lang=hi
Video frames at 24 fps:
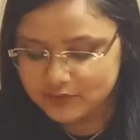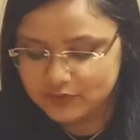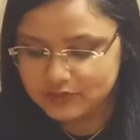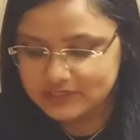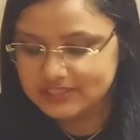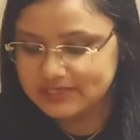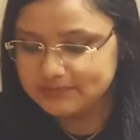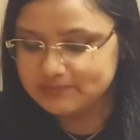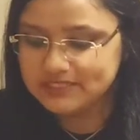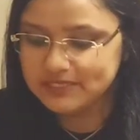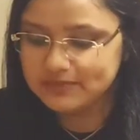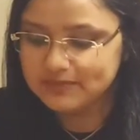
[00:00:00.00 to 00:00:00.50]
तो
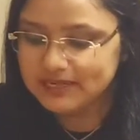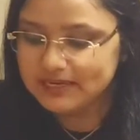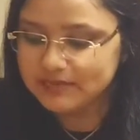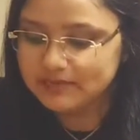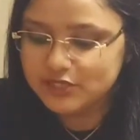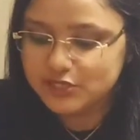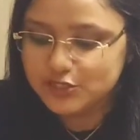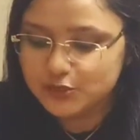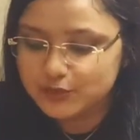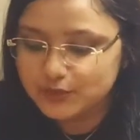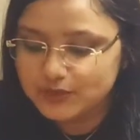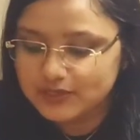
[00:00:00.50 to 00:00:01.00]
सबसे पहले
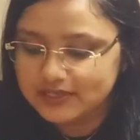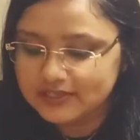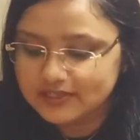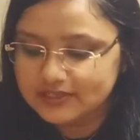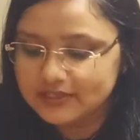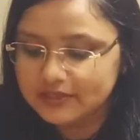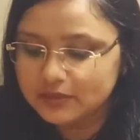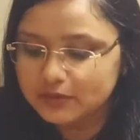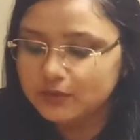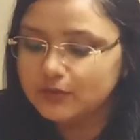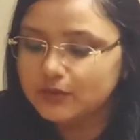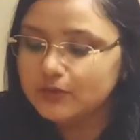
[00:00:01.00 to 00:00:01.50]
मैं शुरू
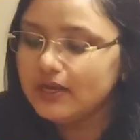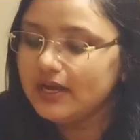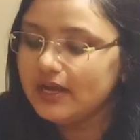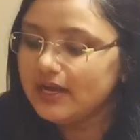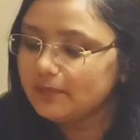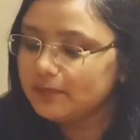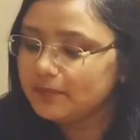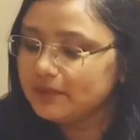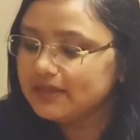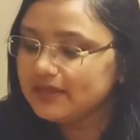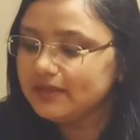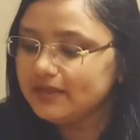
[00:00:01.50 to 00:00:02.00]
करती हूँ
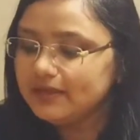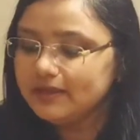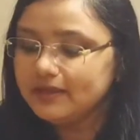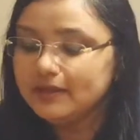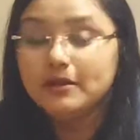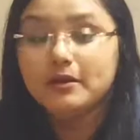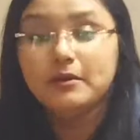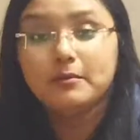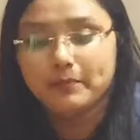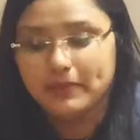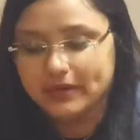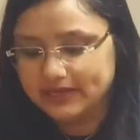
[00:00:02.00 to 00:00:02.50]
आपके
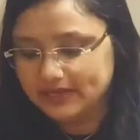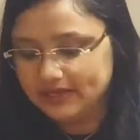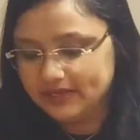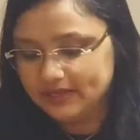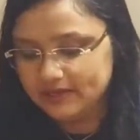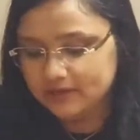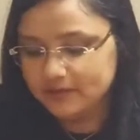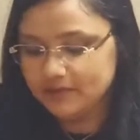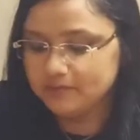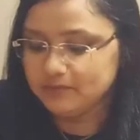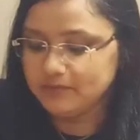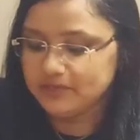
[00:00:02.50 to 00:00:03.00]

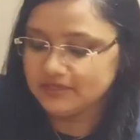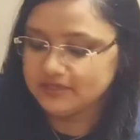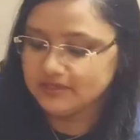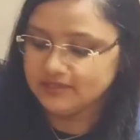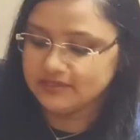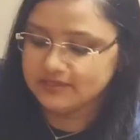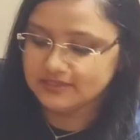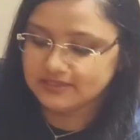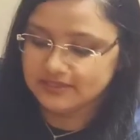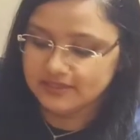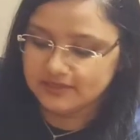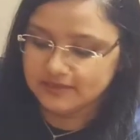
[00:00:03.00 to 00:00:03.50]
पनीर
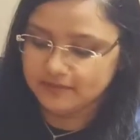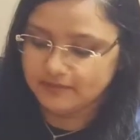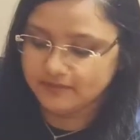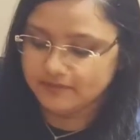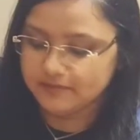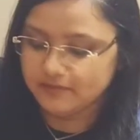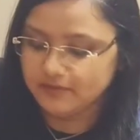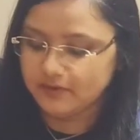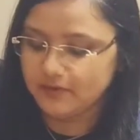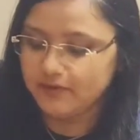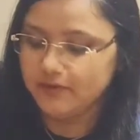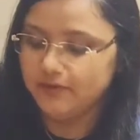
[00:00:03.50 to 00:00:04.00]
बर्गर से
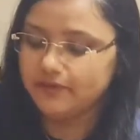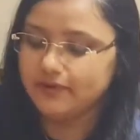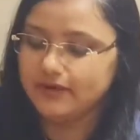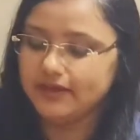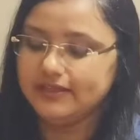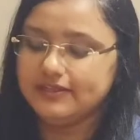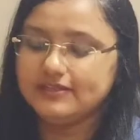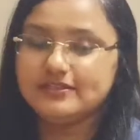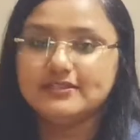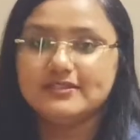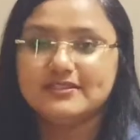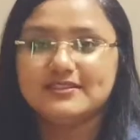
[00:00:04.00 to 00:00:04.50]
और
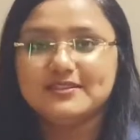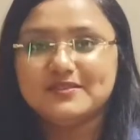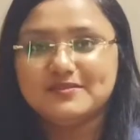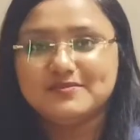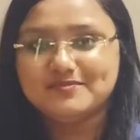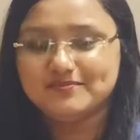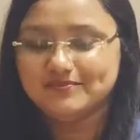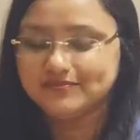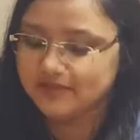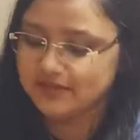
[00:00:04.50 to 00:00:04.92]
राइट right.